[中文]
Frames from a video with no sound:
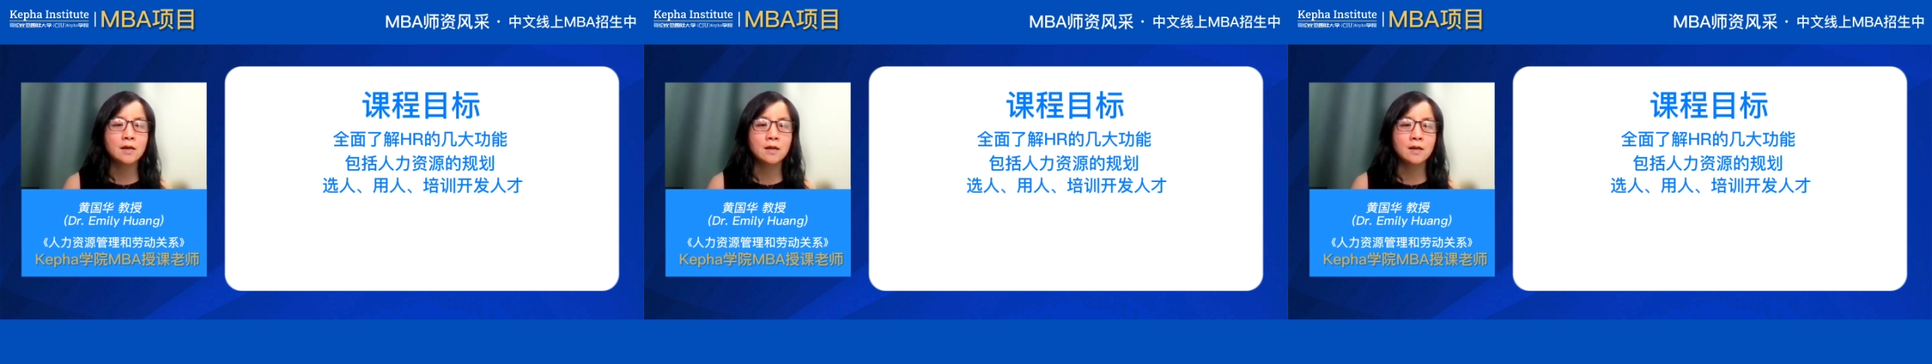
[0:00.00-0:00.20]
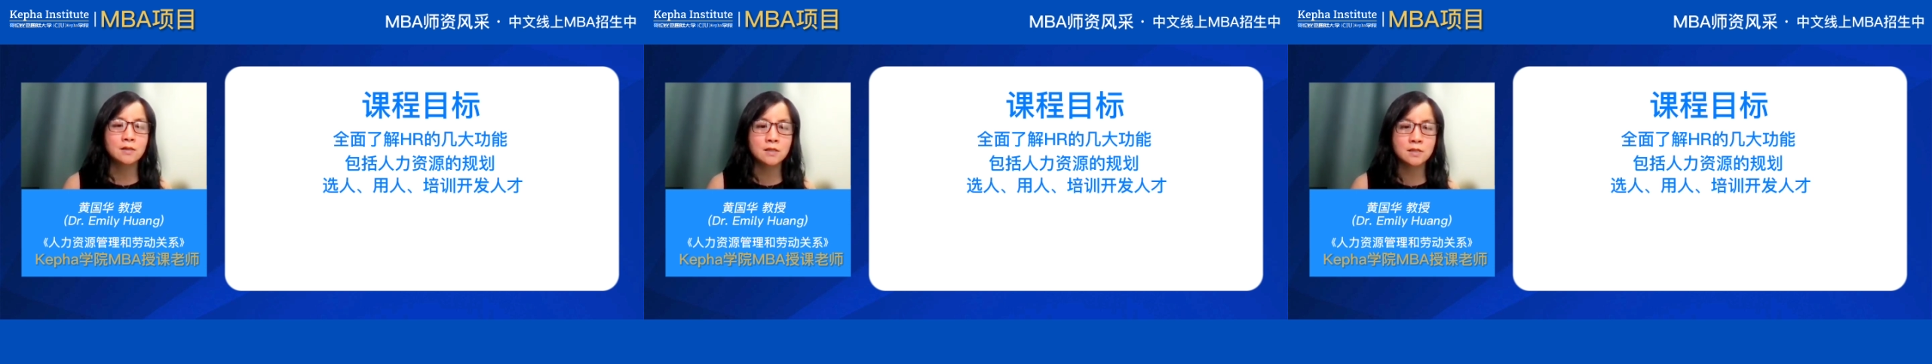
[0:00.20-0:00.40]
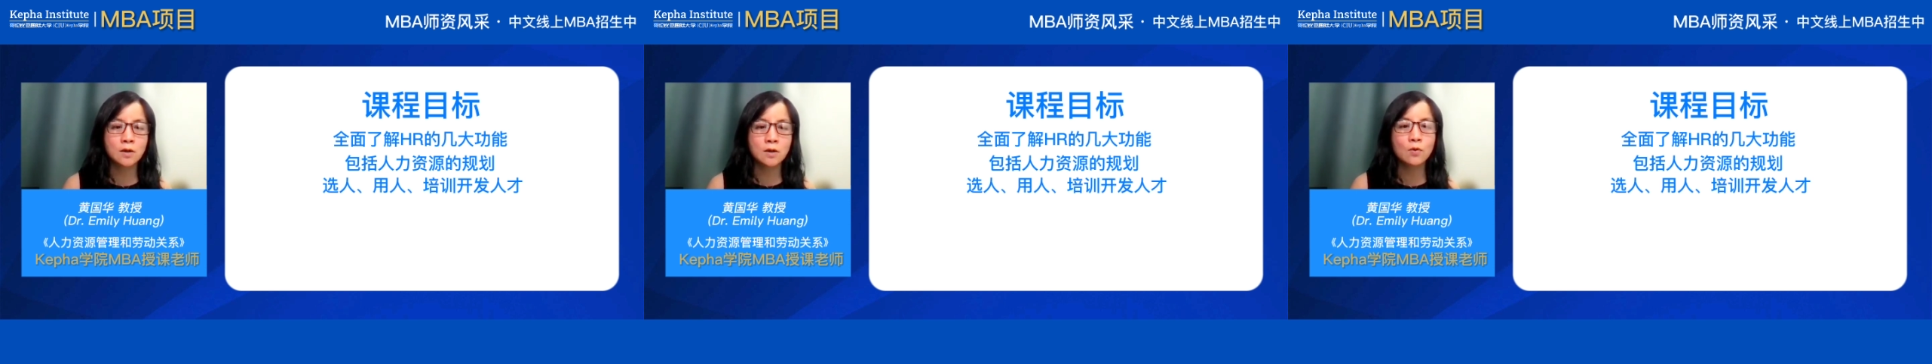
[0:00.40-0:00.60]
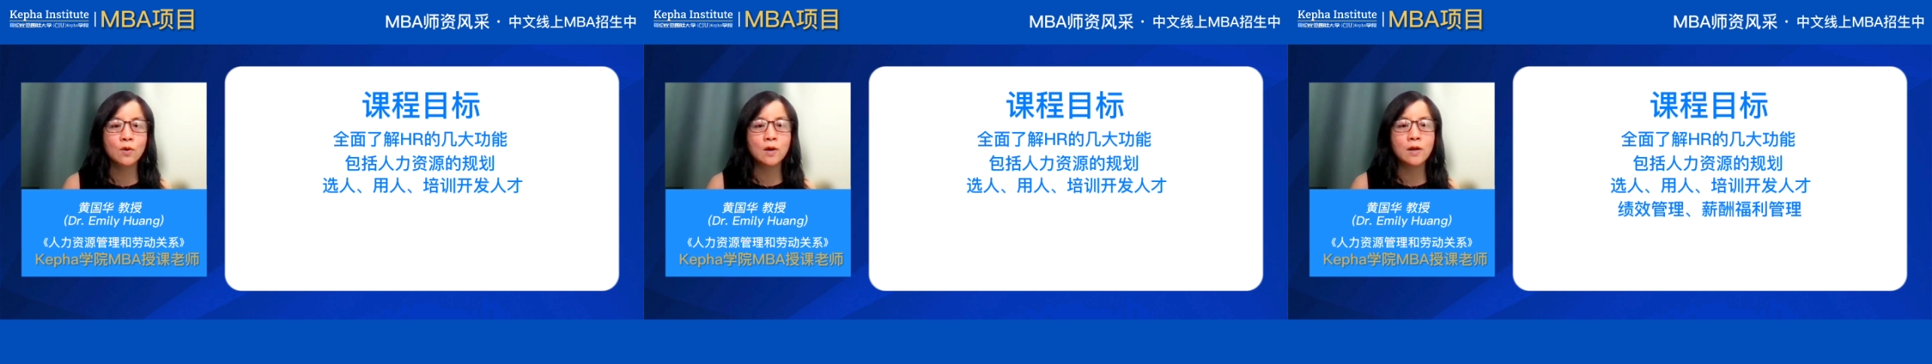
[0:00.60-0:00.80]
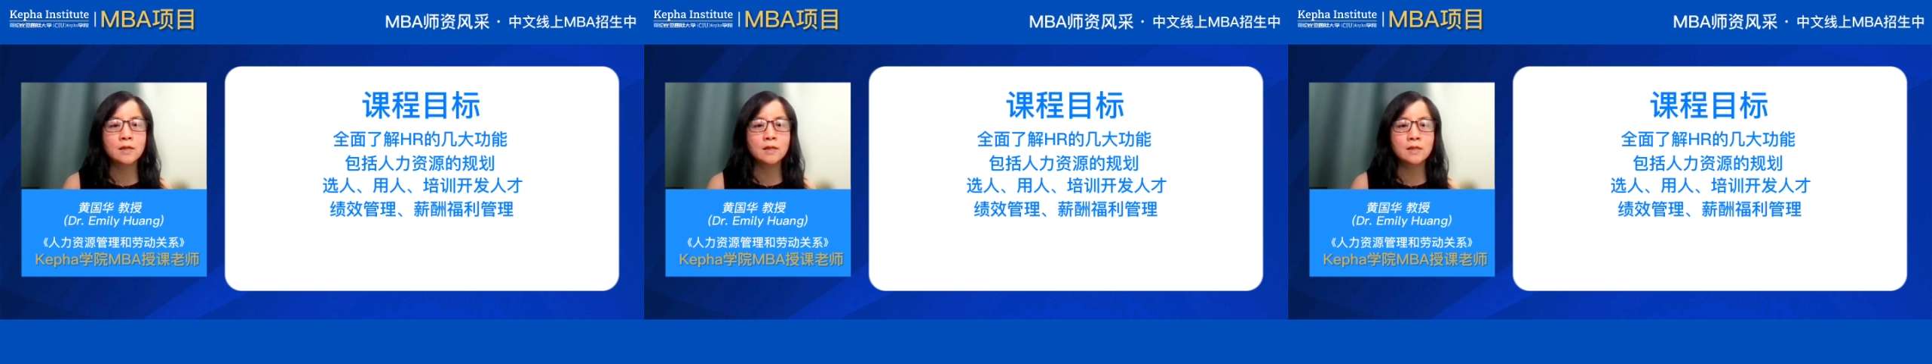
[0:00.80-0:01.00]
呃，绩效
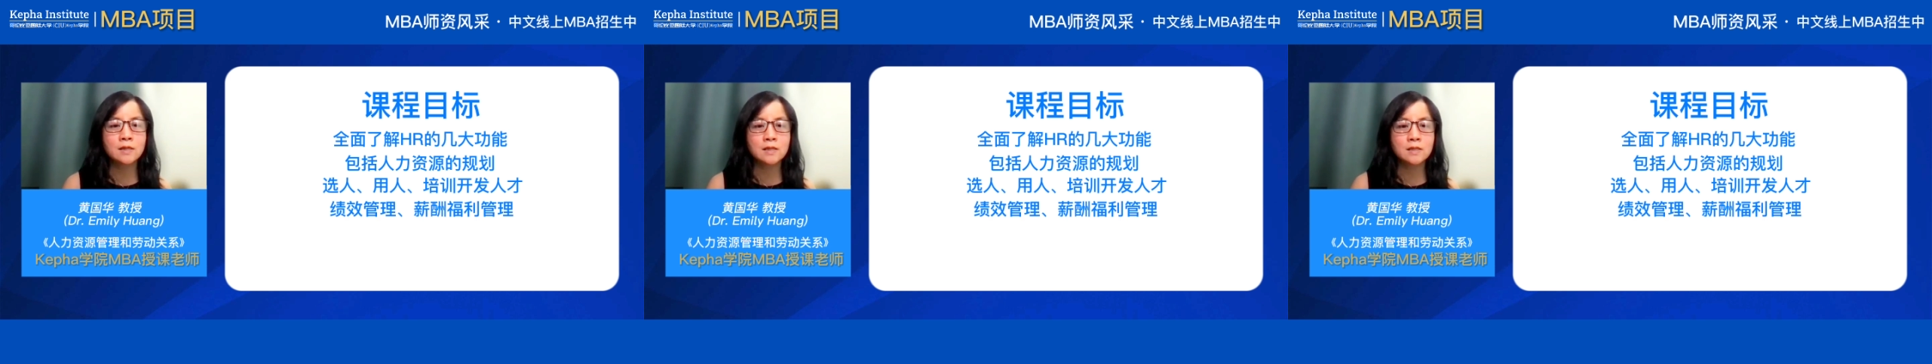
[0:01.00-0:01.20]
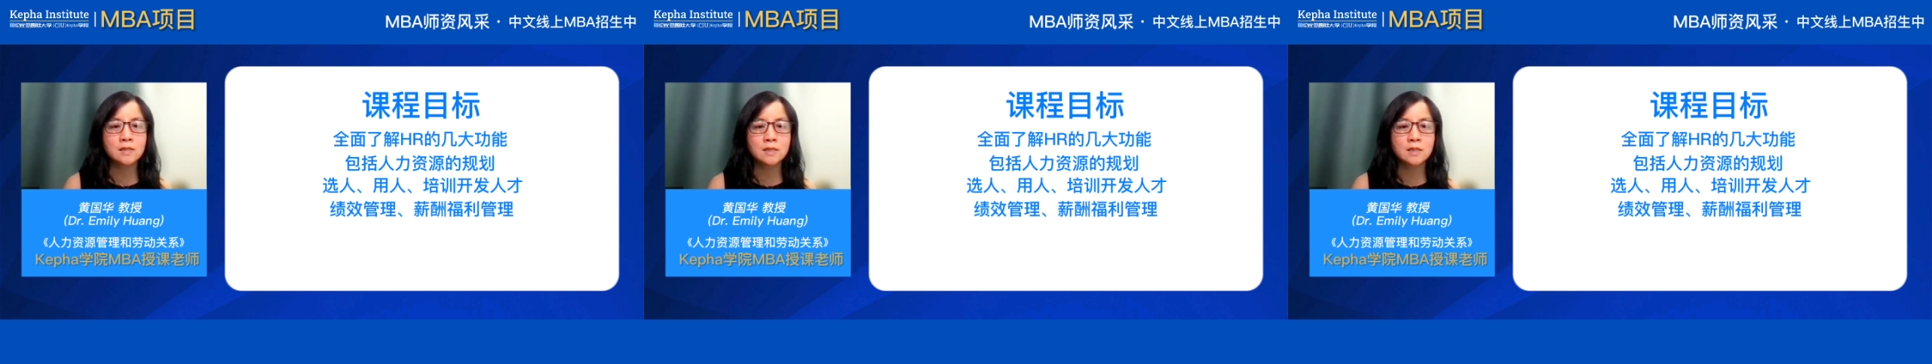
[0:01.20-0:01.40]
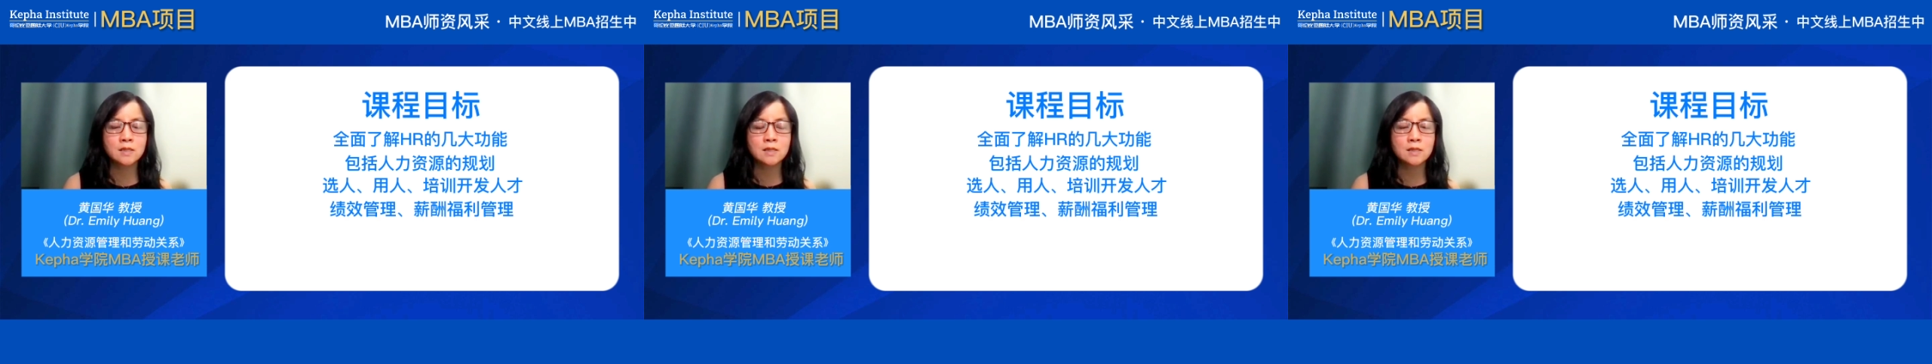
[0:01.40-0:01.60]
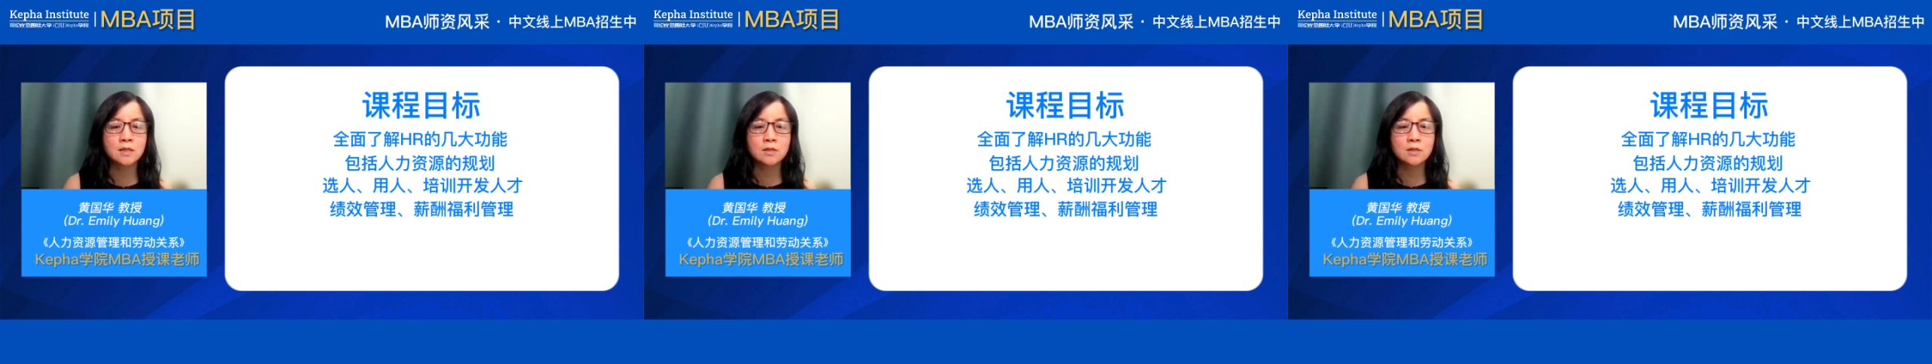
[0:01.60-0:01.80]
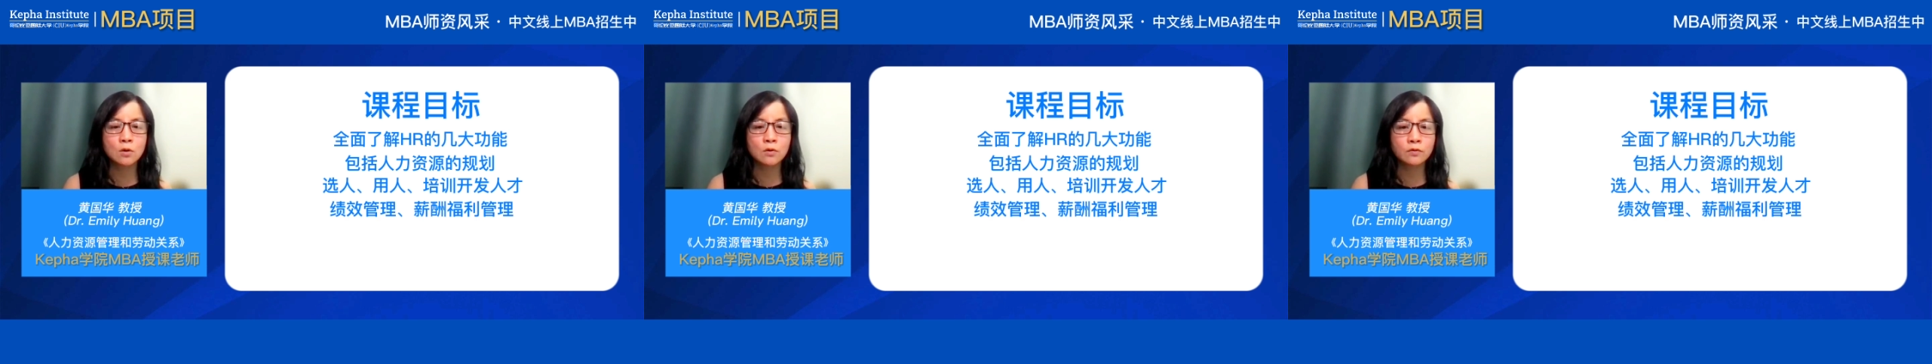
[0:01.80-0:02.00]
管理以及
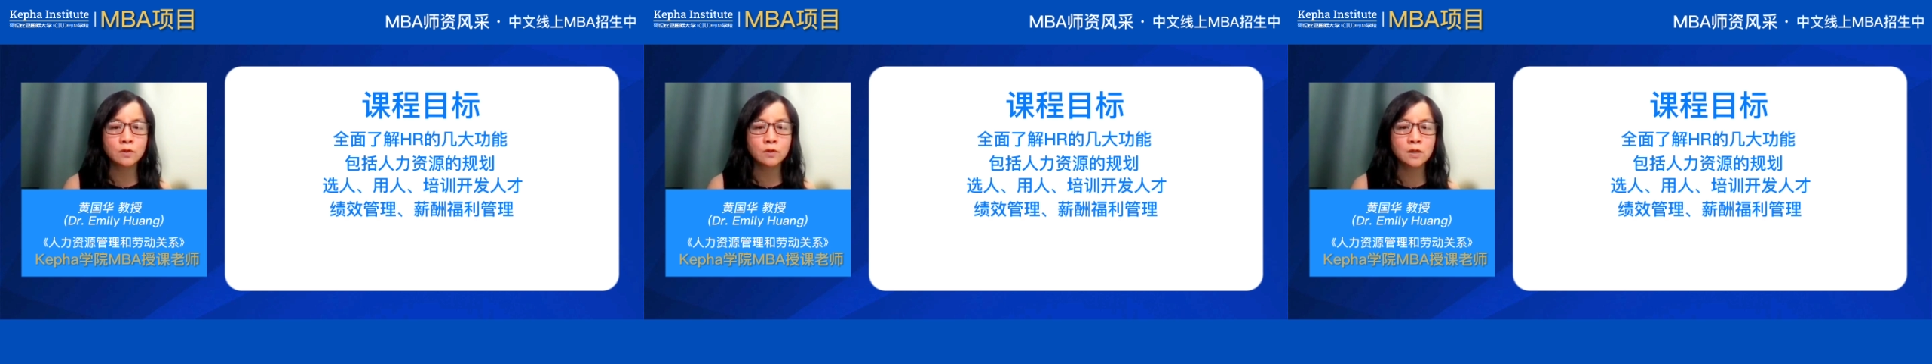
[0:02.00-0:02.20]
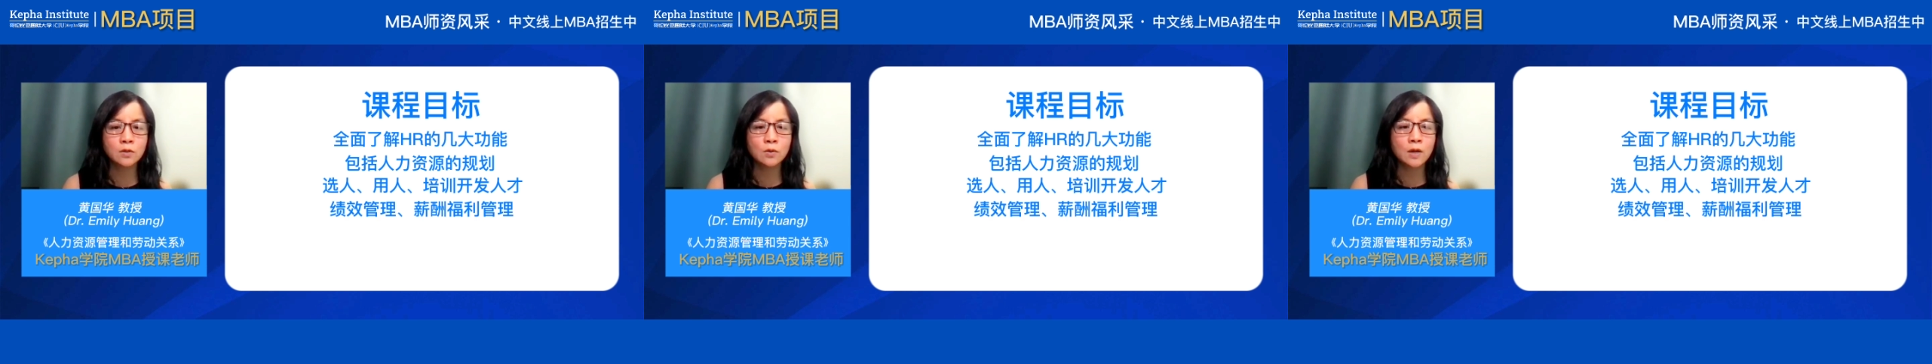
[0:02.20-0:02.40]
薪酬福利